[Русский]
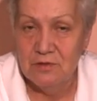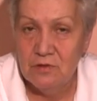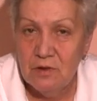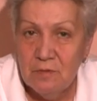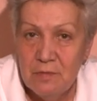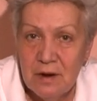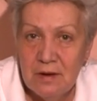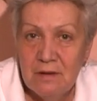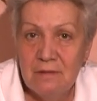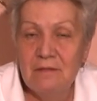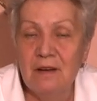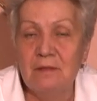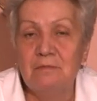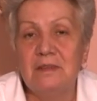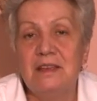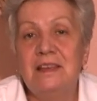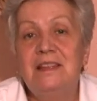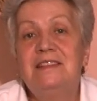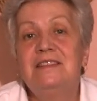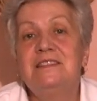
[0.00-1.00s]
доброго
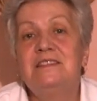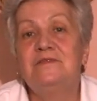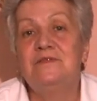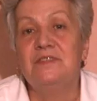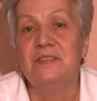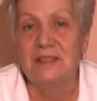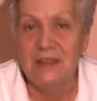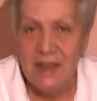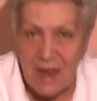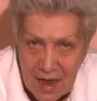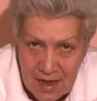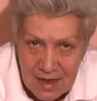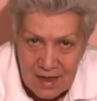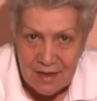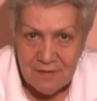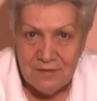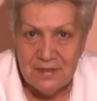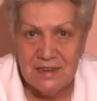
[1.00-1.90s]
вам и до свидания.